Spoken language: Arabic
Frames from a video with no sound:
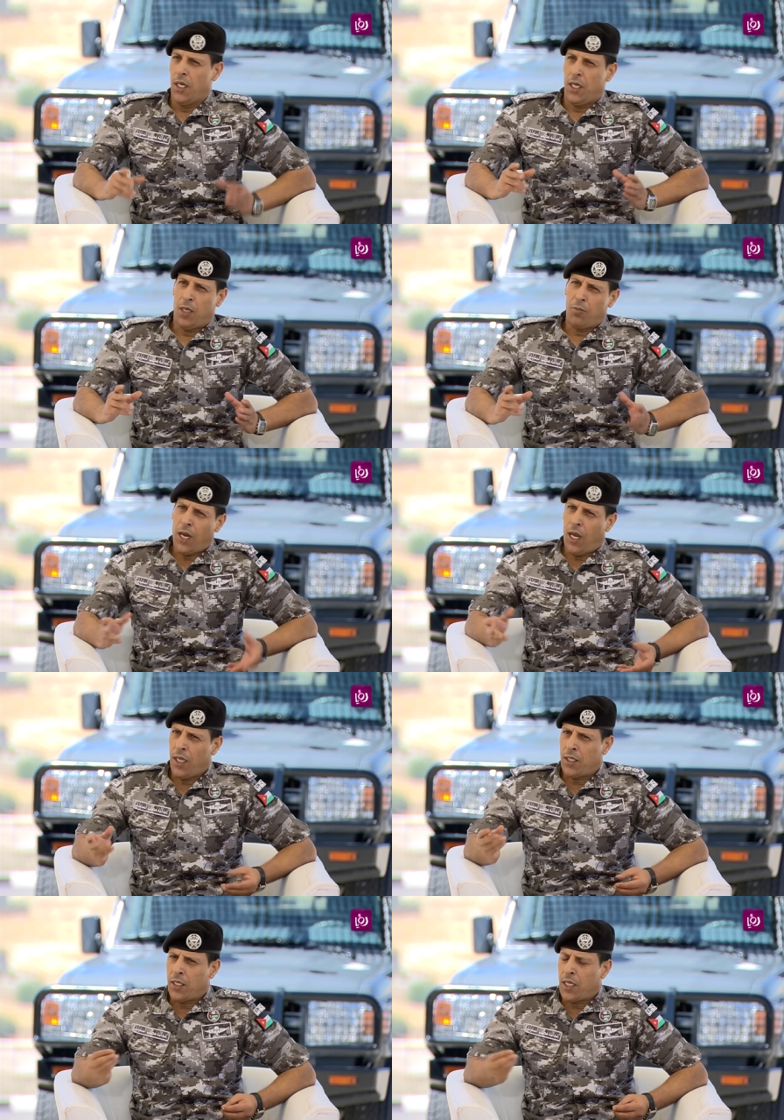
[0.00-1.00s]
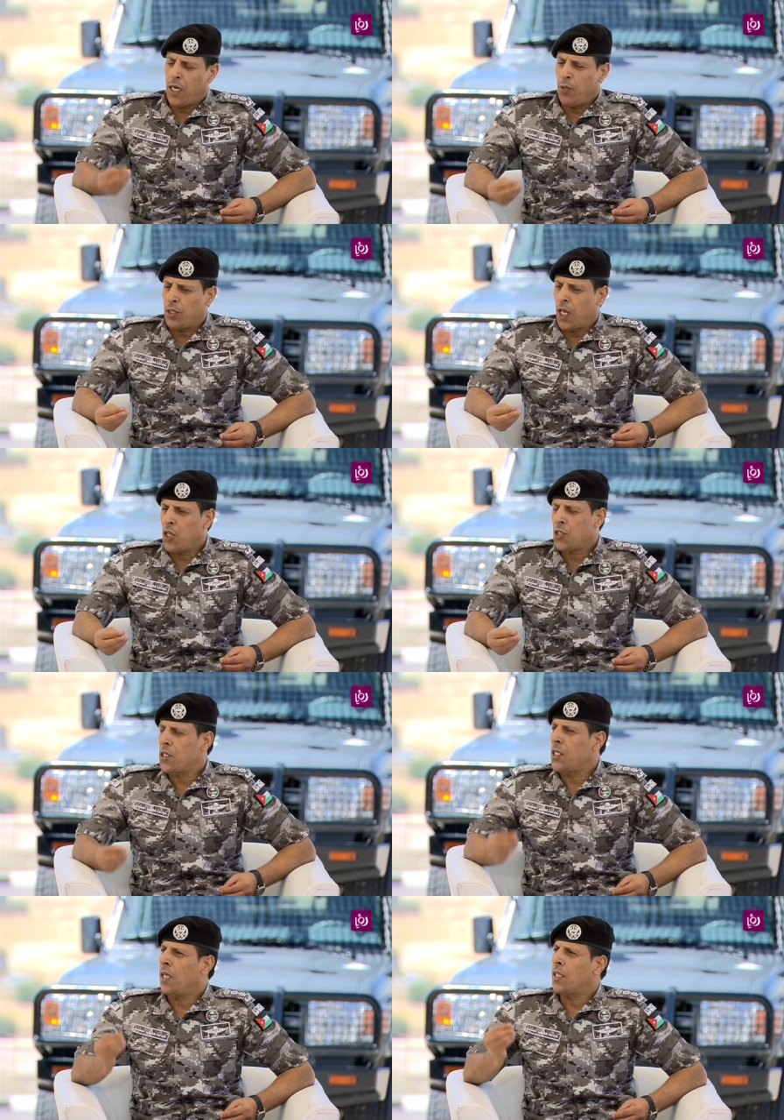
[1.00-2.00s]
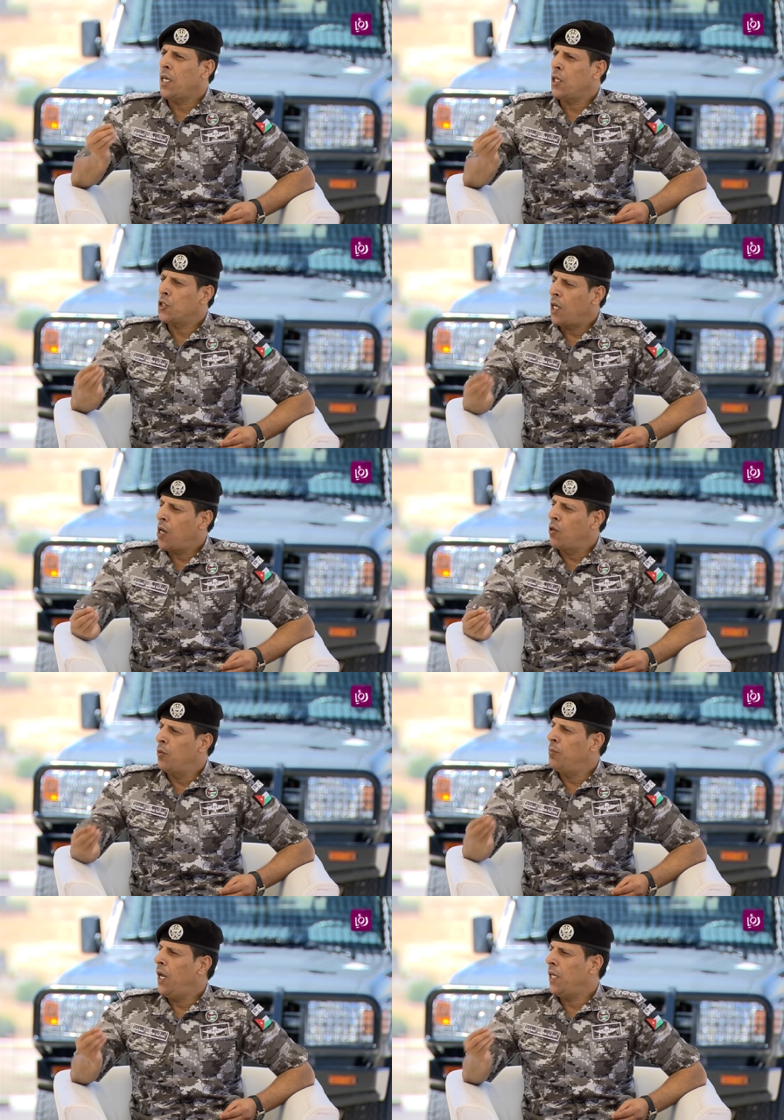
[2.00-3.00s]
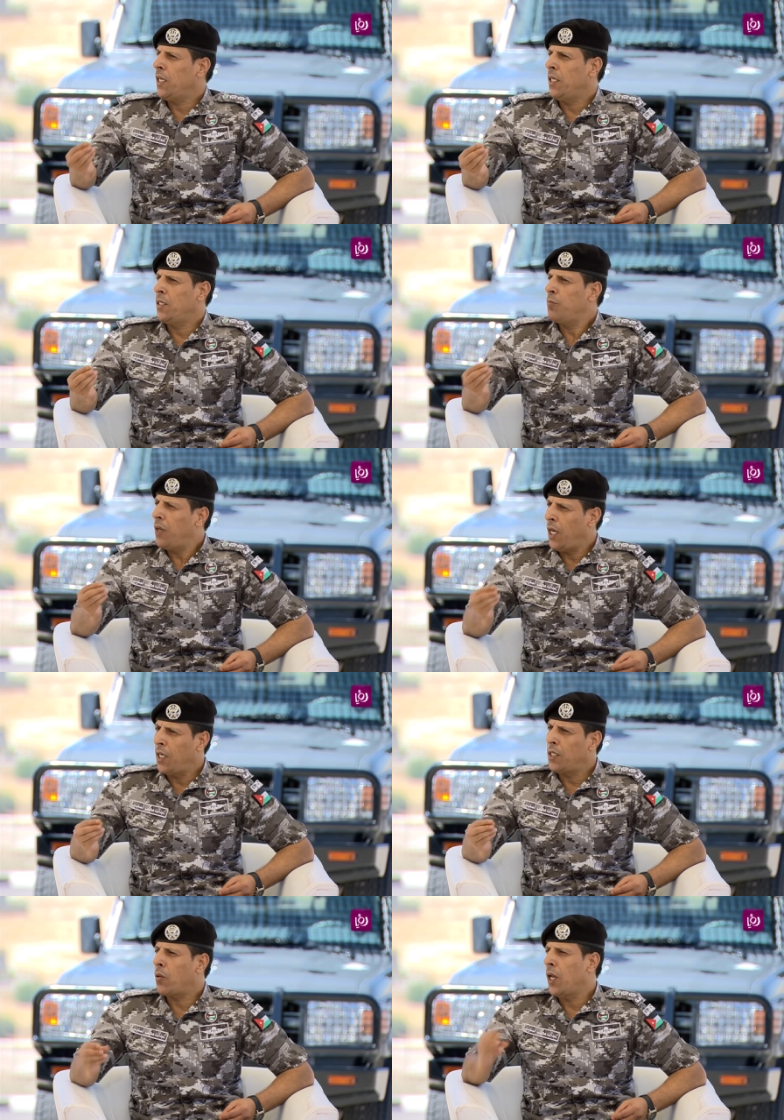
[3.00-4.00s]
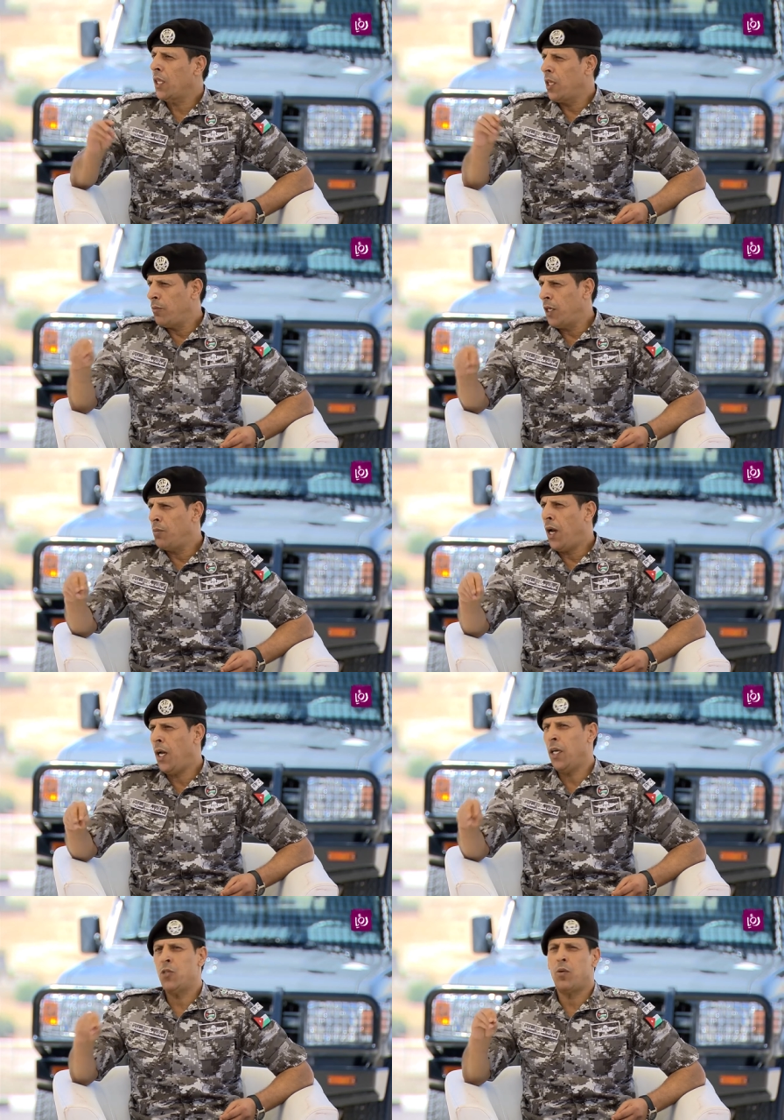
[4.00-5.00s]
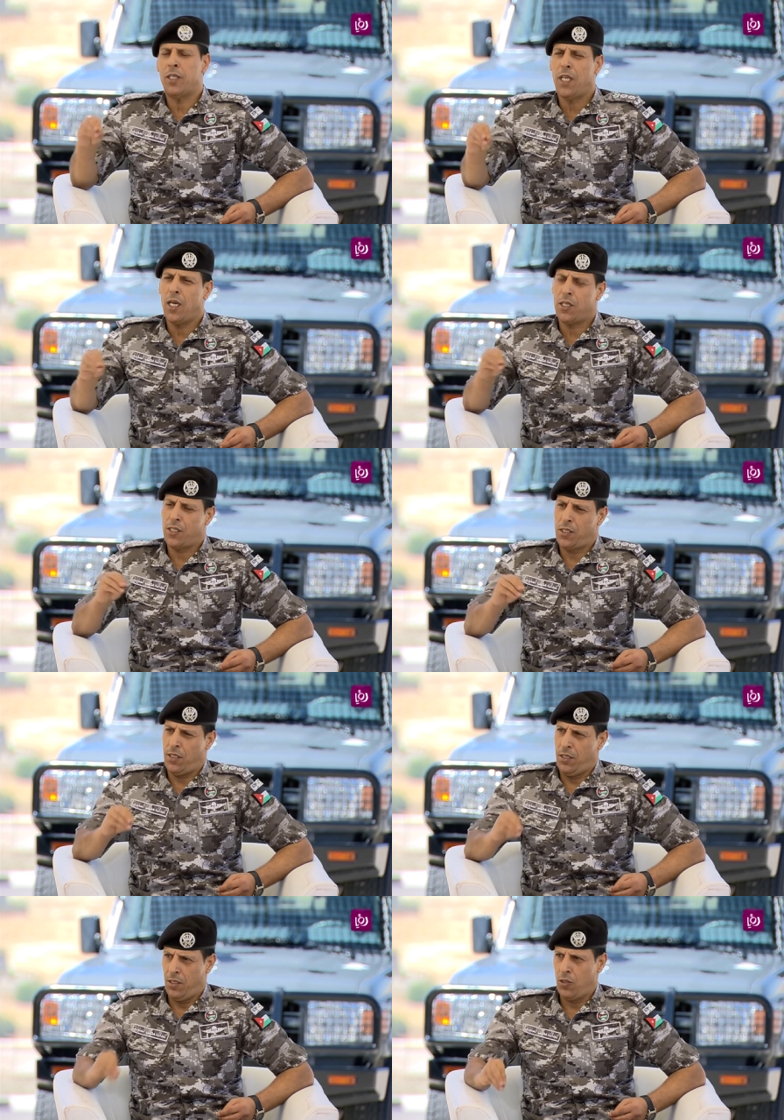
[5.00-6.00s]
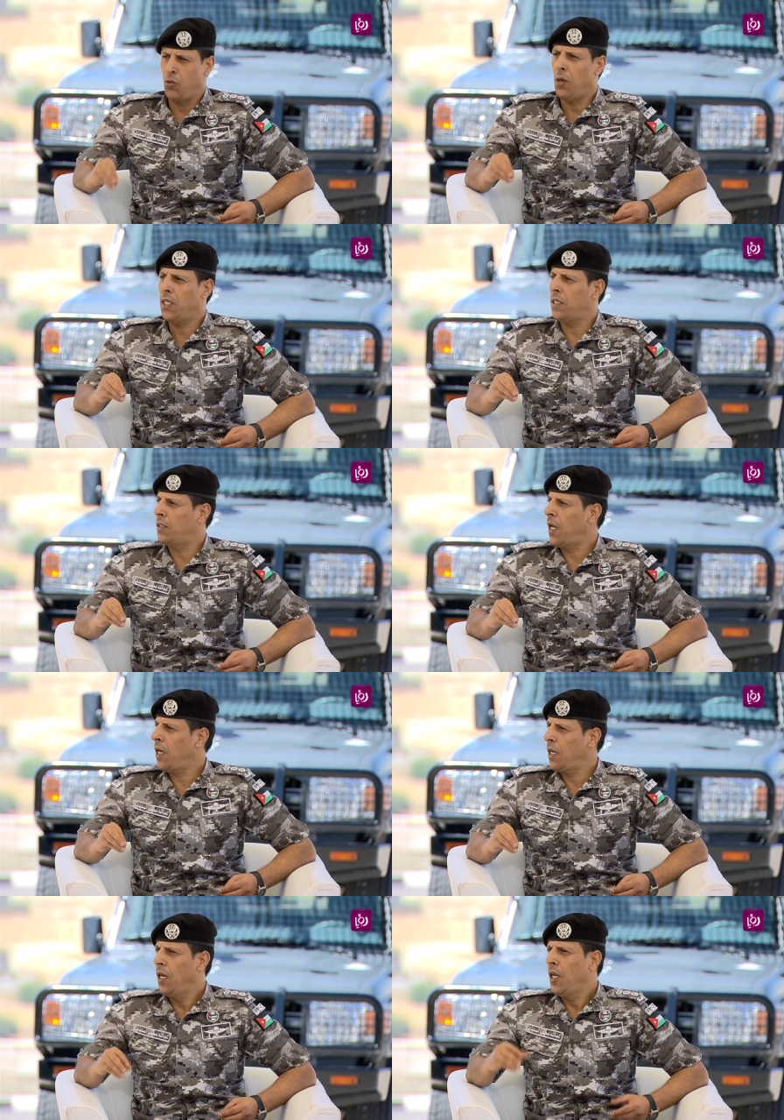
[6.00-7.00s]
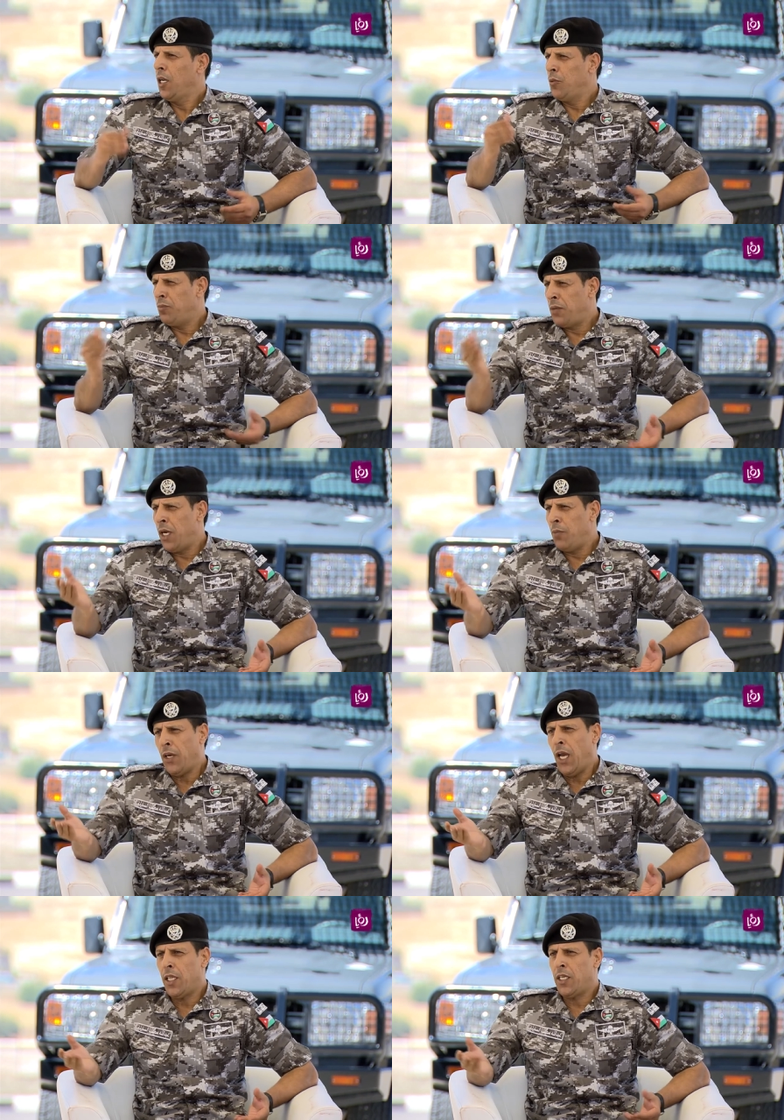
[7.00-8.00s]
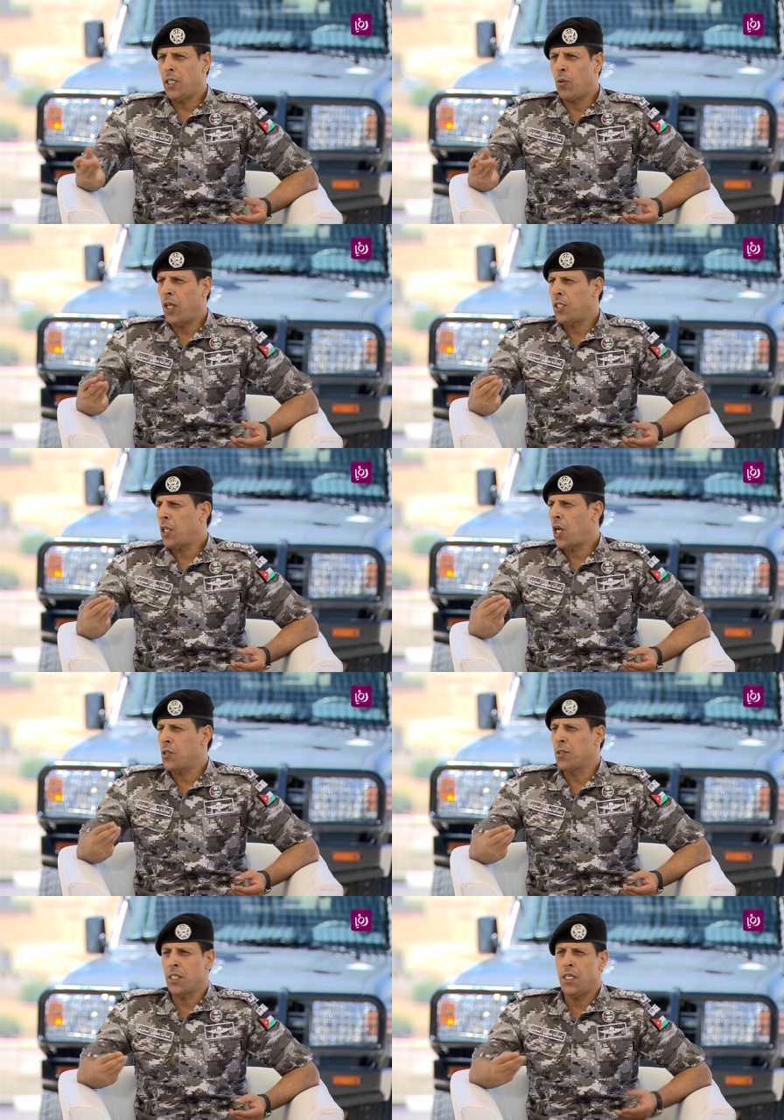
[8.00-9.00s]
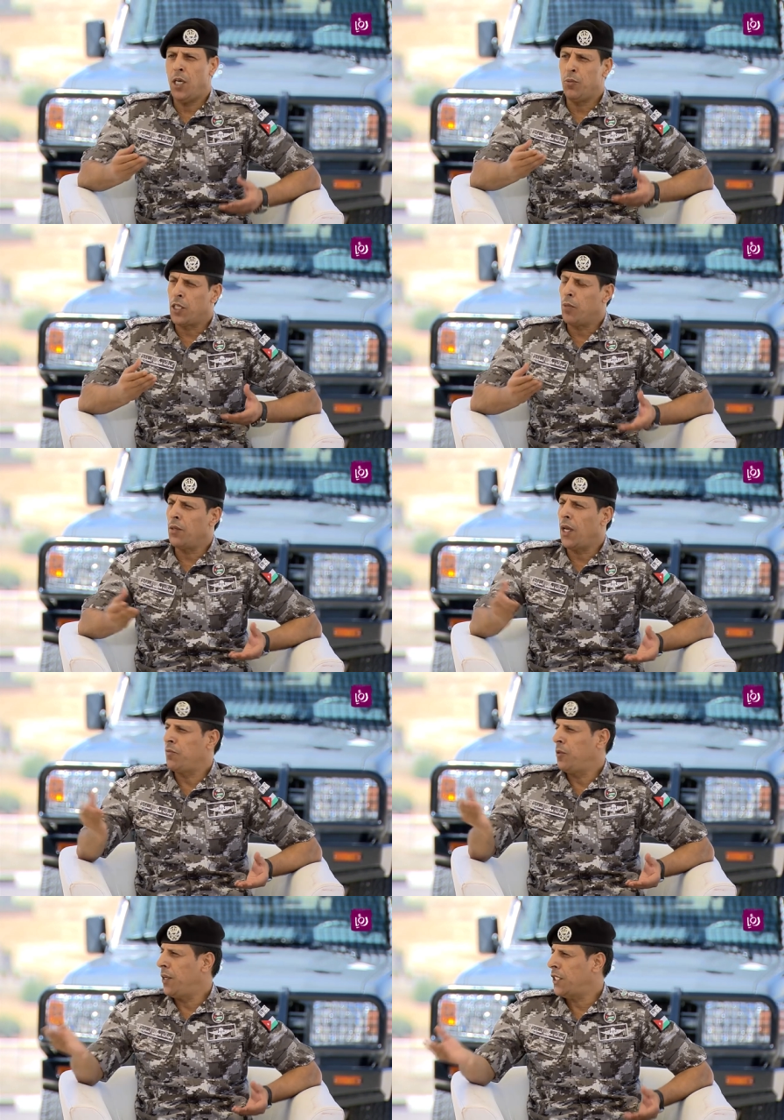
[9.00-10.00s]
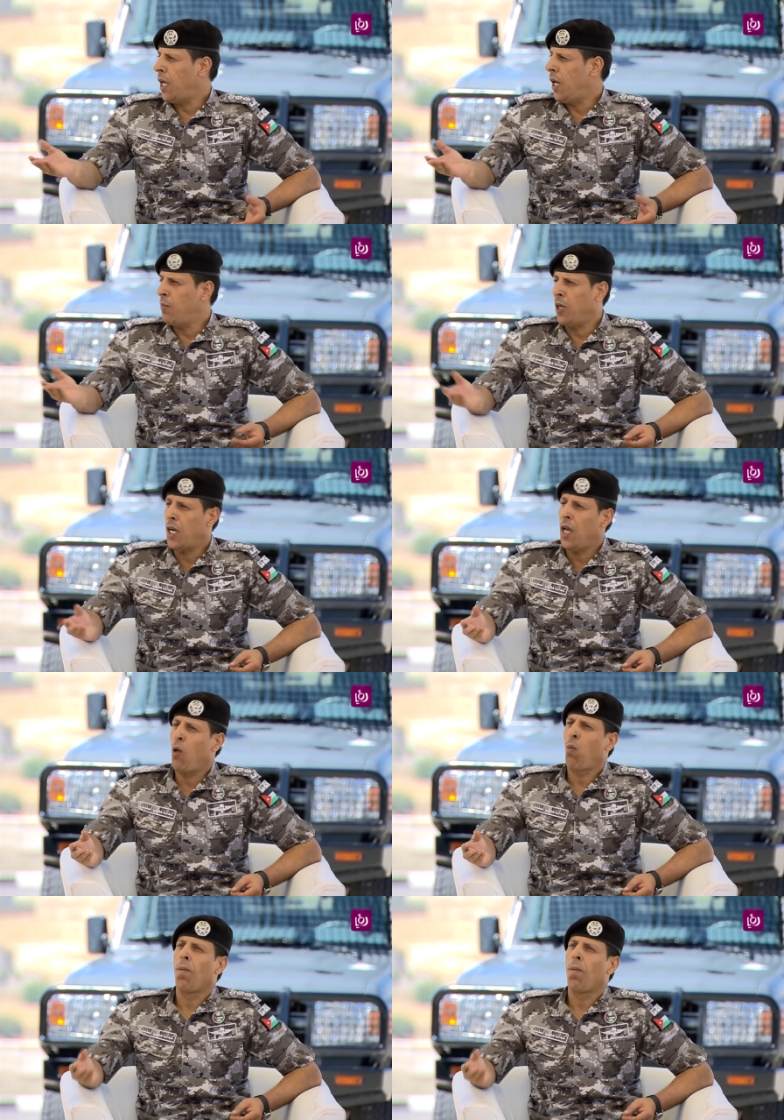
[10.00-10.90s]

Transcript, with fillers: آه، مرحلة التدريب التخصصي عن طريق إشراكهم بالعديد من الدورات ضمن معاهد ومدارس قوات الدرك من هذه الدورات التخصصية اللي بتهمنا في مجال عملنا